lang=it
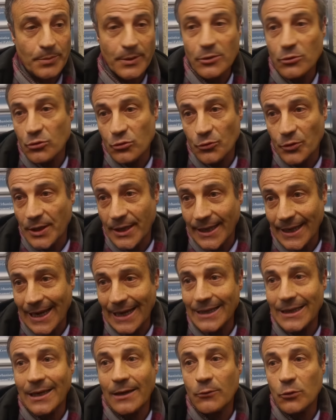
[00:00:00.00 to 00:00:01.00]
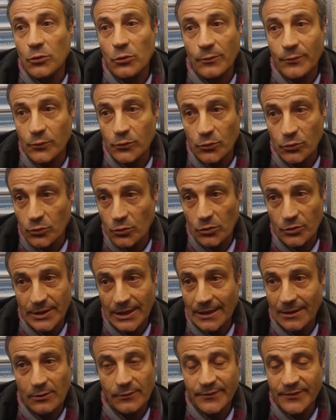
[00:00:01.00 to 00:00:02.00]
pregiudicherà il lavoro futuro
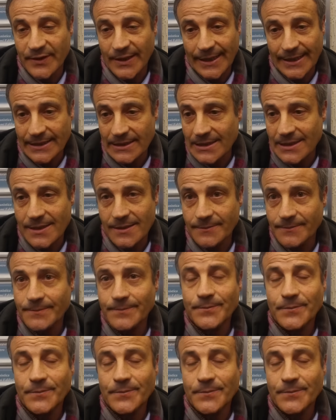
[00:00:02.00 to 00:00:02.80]
della conferenza.